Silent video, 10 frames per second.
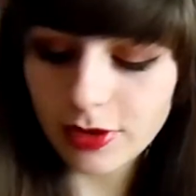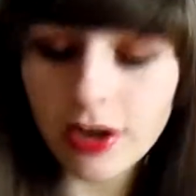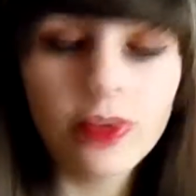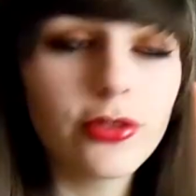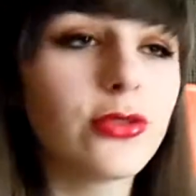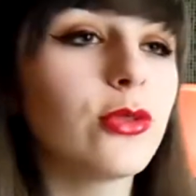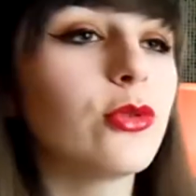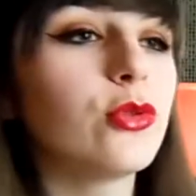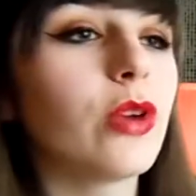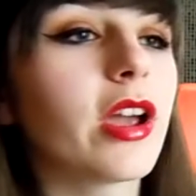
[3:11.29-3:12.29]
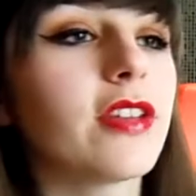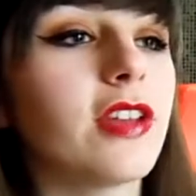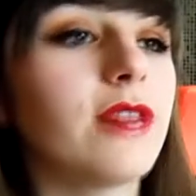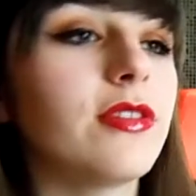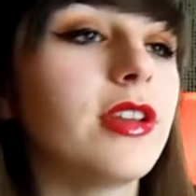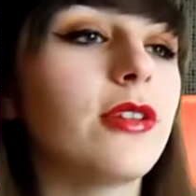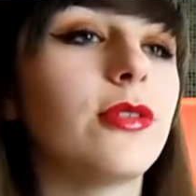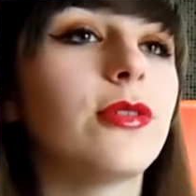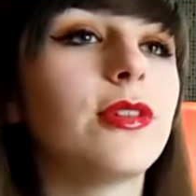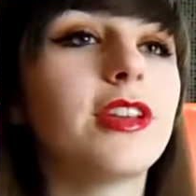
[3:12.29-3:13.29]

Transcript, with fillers: alors ce concours est réservé euh,